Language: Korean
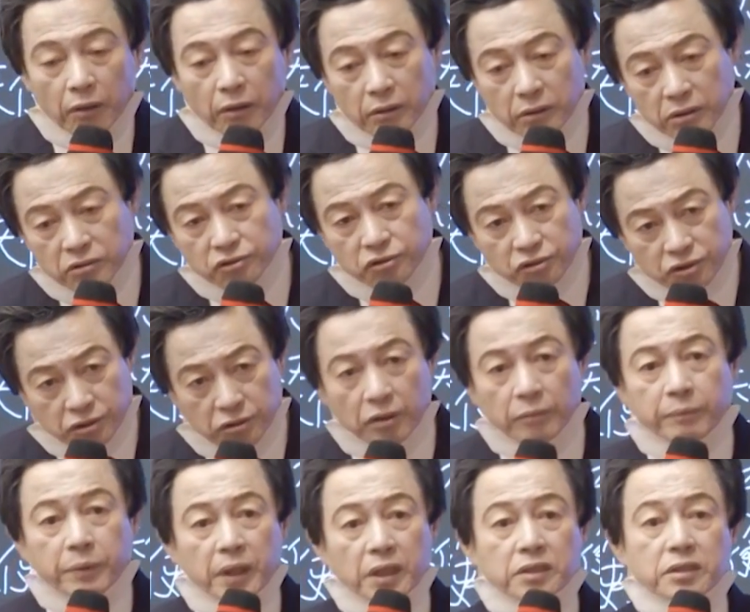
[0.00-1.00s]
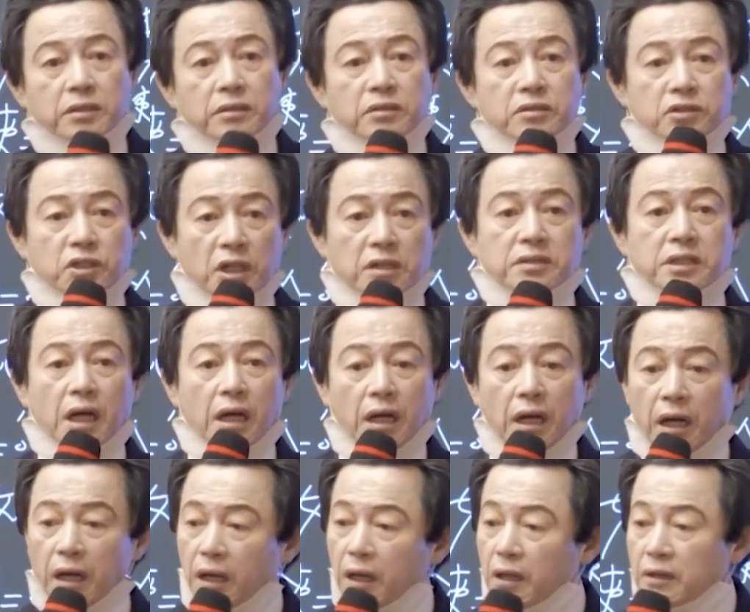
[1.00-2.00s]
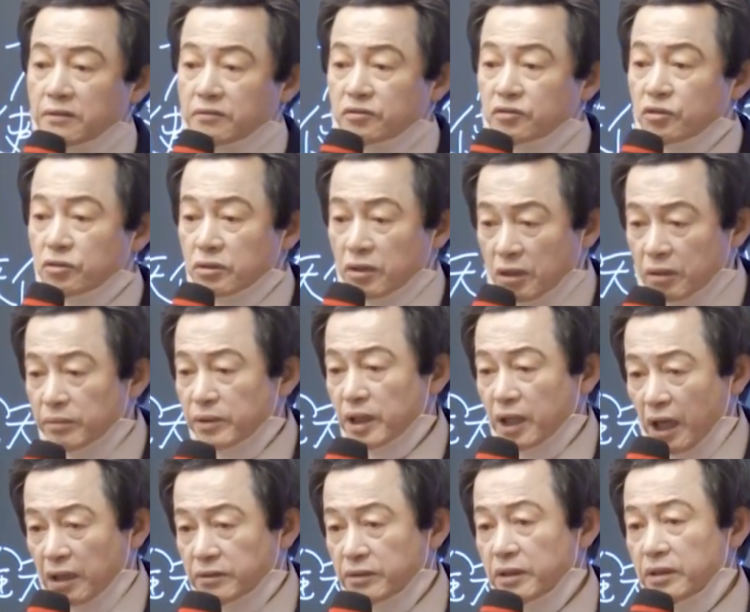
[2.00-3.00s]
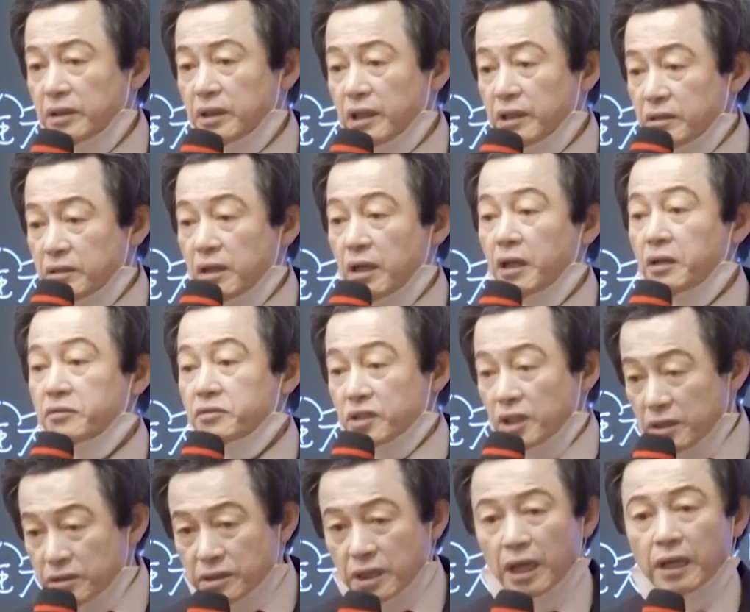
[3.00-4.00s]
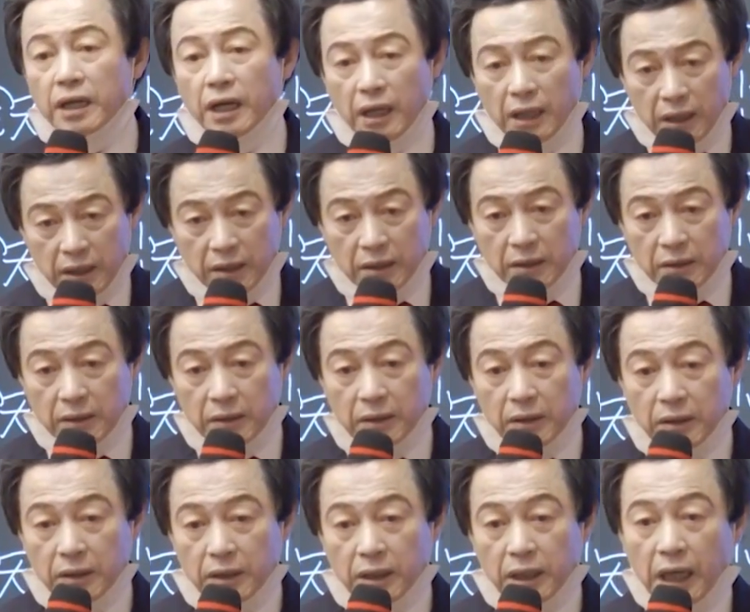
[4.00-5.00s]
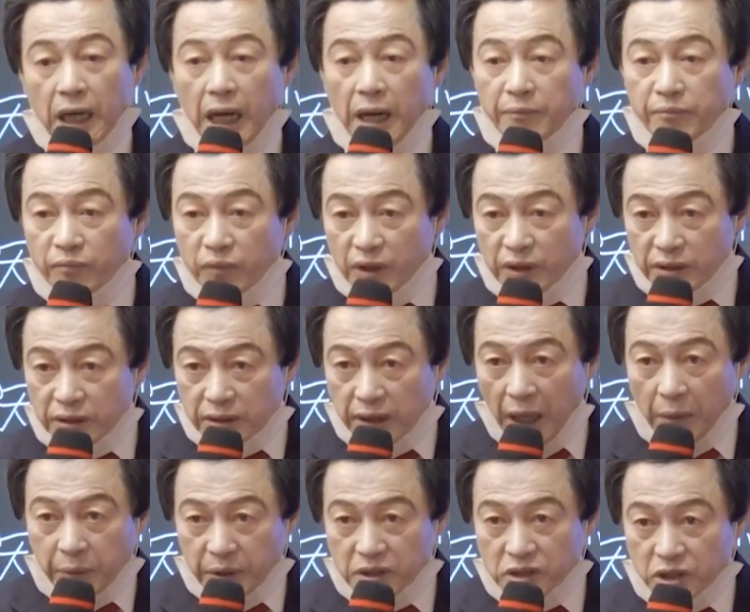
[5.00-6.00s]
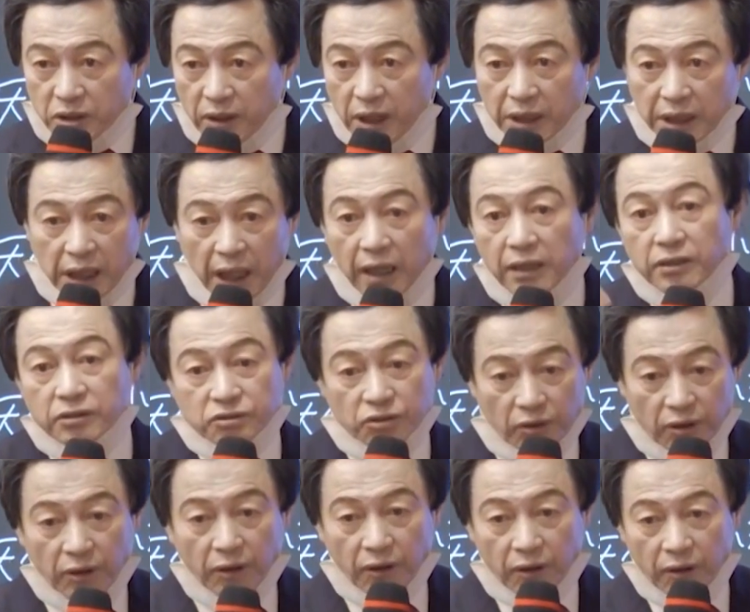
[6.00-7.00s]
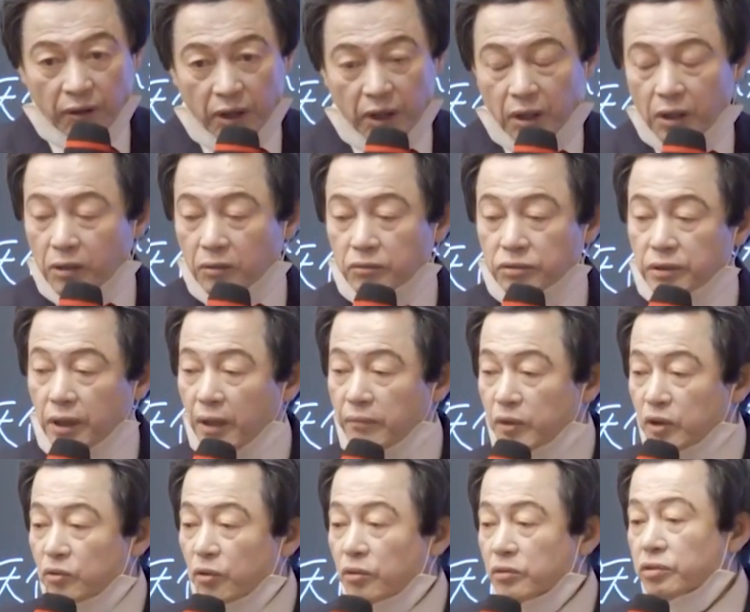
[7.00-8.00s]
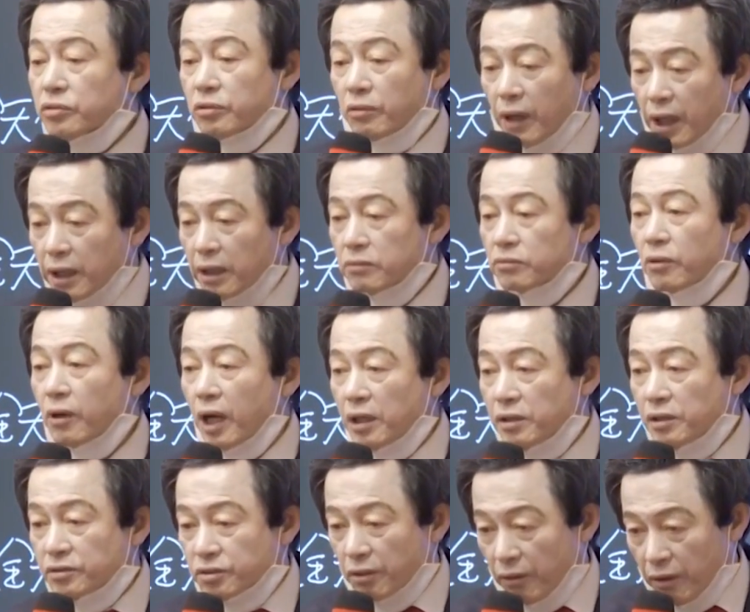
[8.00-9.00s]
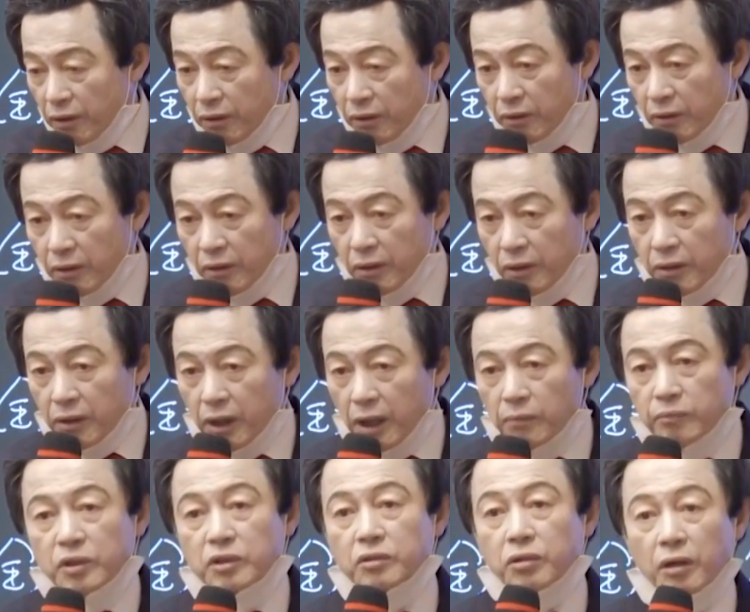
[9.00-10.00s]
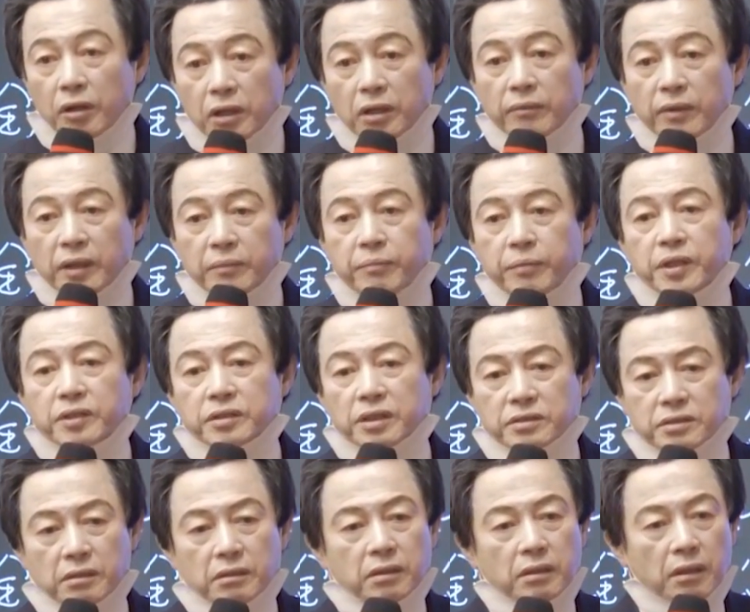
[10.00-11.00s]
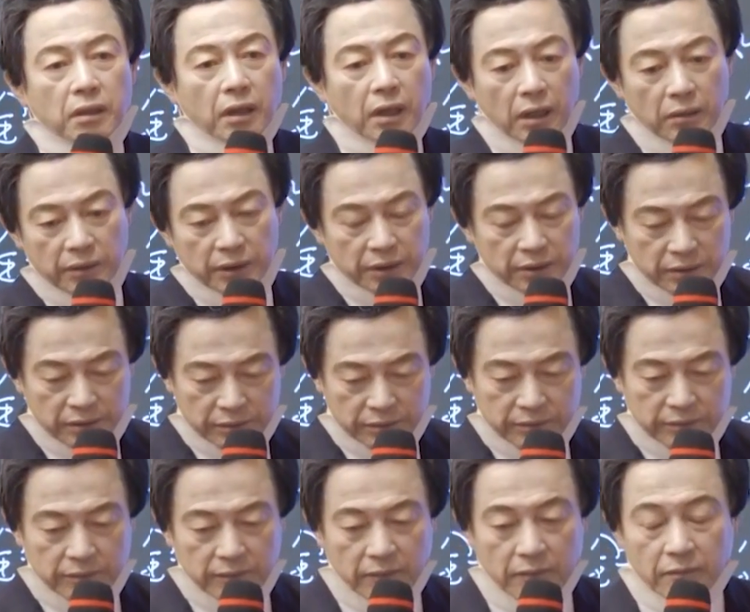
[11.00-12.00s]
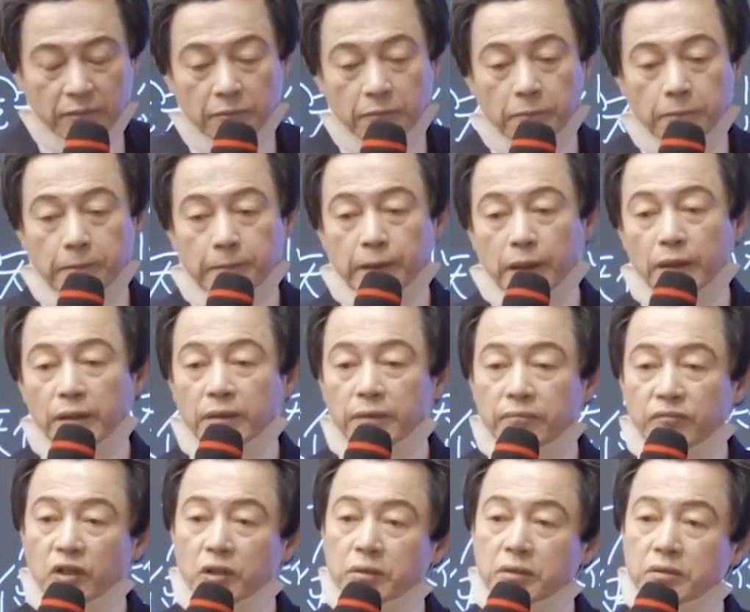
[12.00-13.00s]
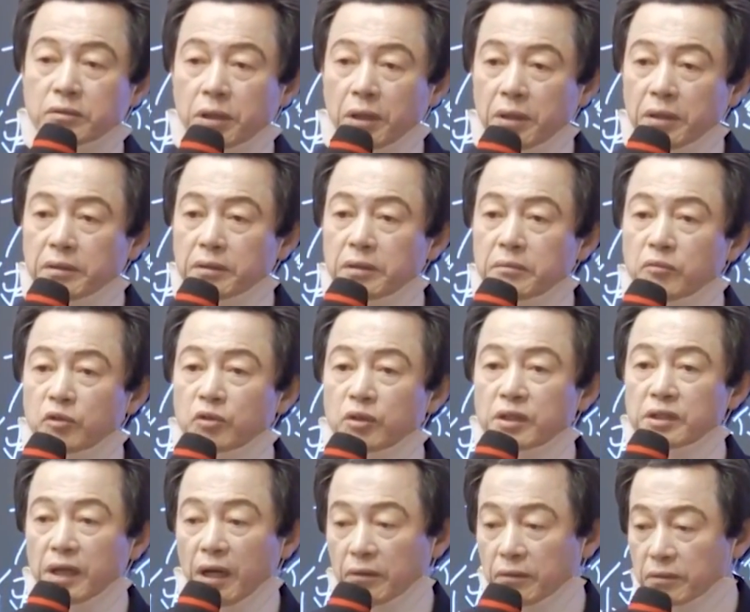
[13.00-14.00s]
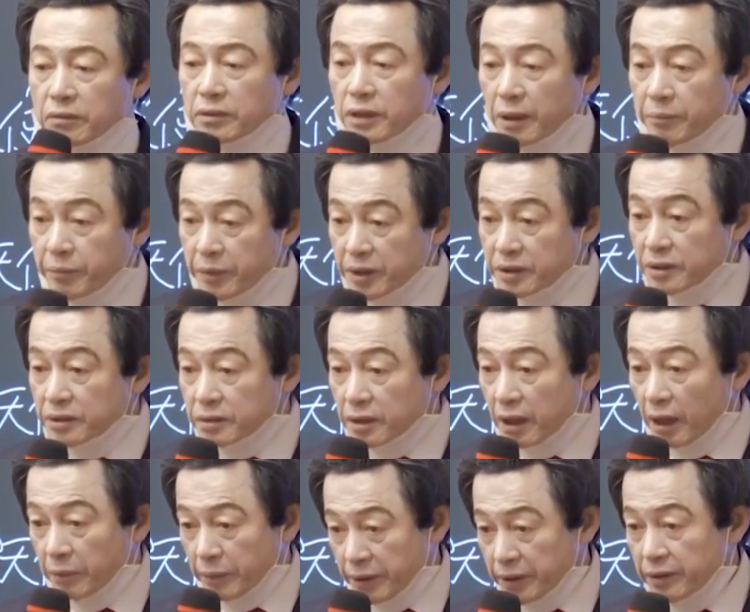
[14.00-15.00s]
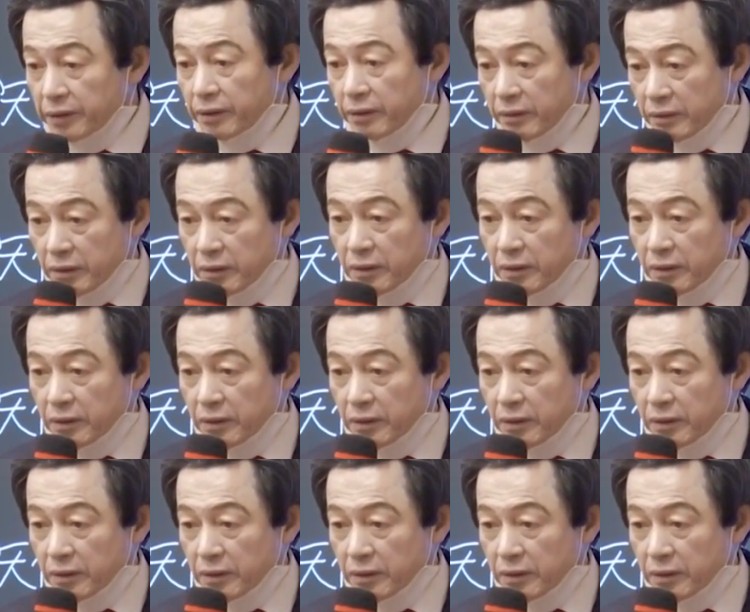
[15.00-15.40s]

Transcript: 이거는 수시로 삐지는 천사가 여러분이 가지고 있는 천사야 한 번 답은 정확하게 알려줘 그다음에 또 들어와야 또 알려줘 한 번 틀리면 삐져서 가버려 뭐 그런 틀린 걸 묻느냐고 그래 삐져서 가버려